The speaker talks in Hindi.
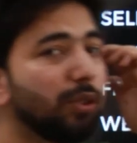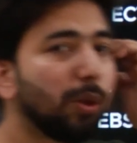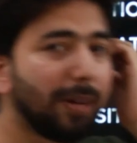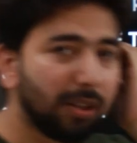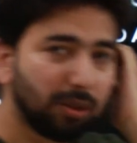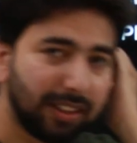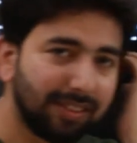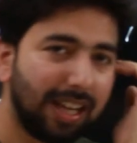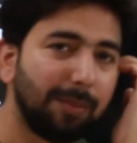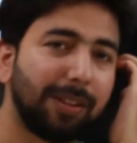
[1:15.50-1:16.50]
हैं दो बार होते हैं
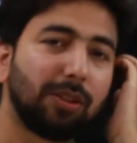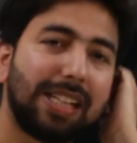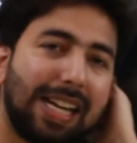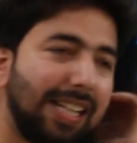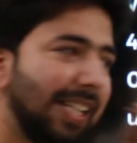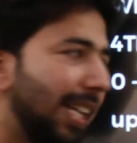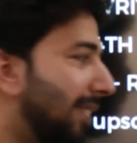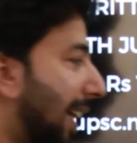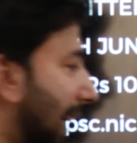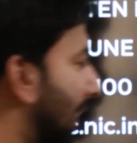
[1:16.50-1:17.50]
साल में तो ये एनडीए
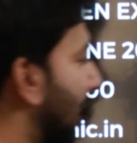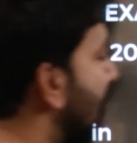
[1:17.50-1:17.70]
सेकेंड